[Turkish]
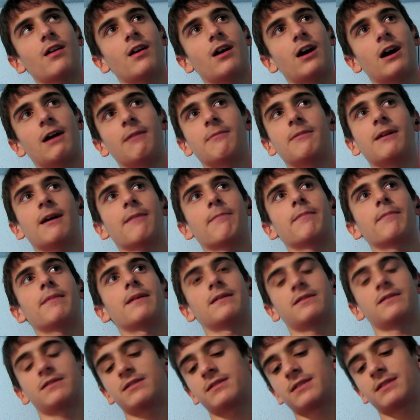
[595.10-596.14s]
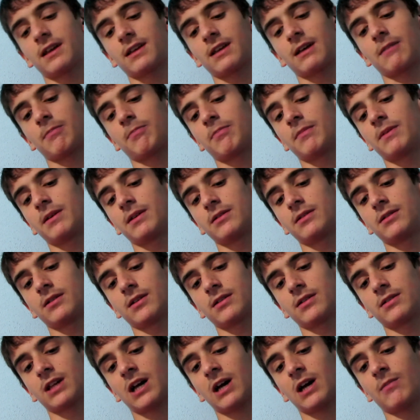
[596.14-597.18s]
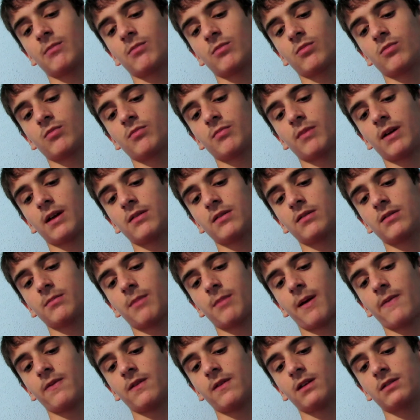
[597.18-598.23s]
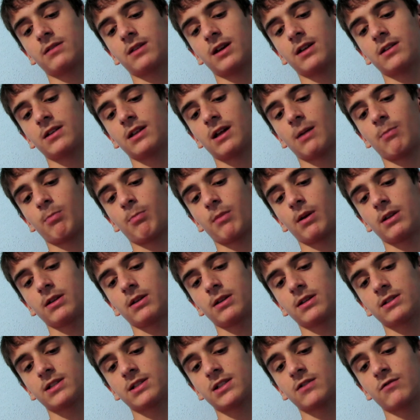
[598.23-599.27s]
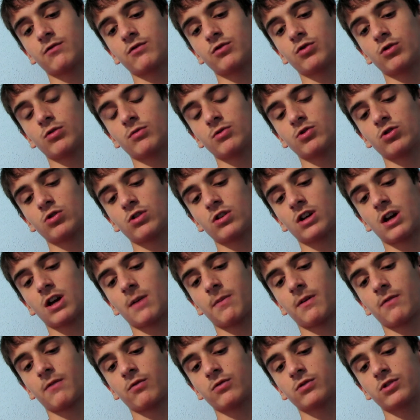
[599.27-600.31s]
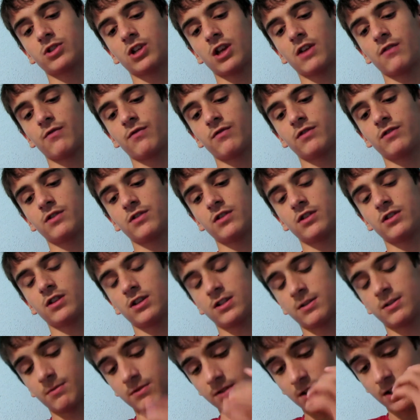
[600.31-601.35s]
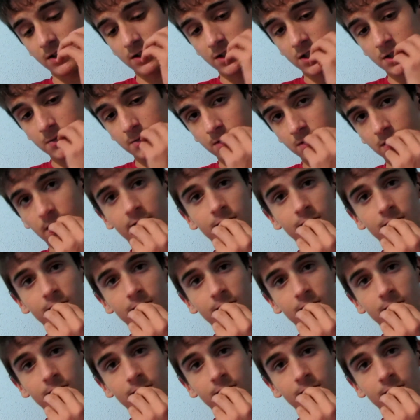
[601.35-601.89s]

Abi yapmayın cidden yapmayın ya. Tamam ben ben de hata da yapmayın ya. Zaten videonun sonuna kapak foto şey ismini değiştirdim.